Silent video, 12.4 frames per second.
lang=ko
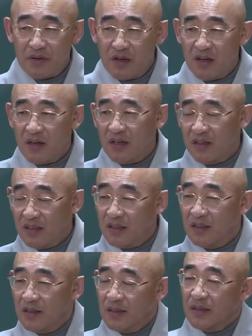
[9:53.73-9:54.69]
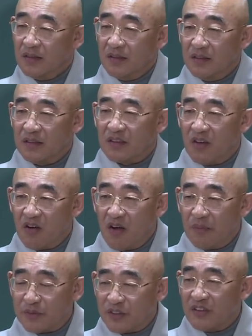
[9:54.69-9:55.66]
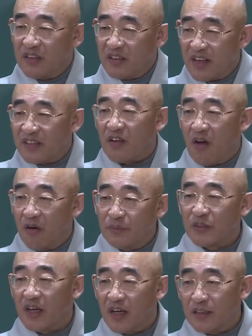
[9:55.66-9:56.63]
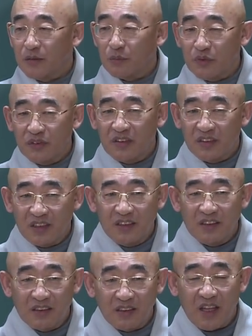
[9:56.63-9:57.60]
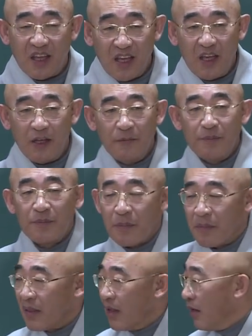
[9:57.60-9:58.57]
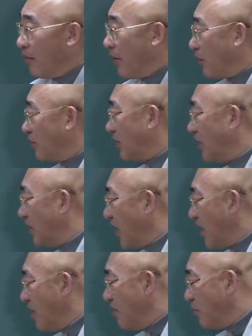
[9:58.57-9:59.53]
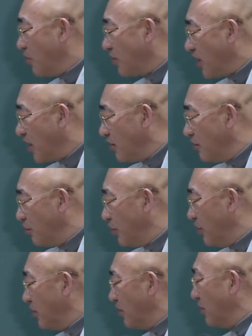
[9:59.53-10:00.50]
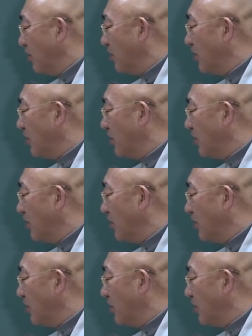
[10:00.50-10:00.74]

멸을 어? 정업진원해서 엄청 하는 분들이 있는데 바로 지장보살은 뭐예요?